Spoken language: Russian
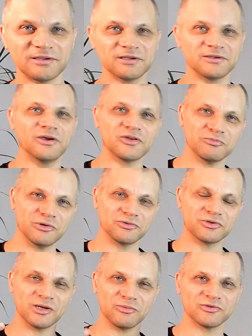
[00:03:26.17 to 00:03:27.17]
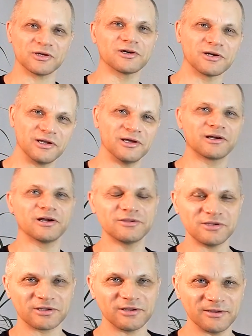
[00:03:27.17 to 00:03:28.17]
я надеюсь, мы эту тему закрыли
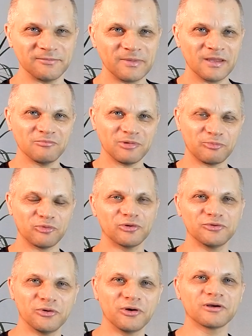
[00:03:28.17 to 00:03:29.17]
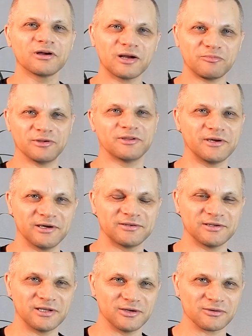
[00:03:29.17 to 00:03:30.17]
окончательно по поводу, как
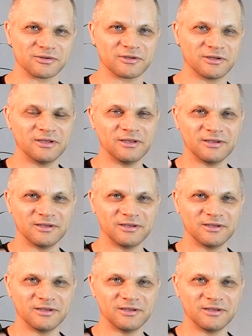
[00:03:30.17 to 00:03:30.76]
понравится девушке.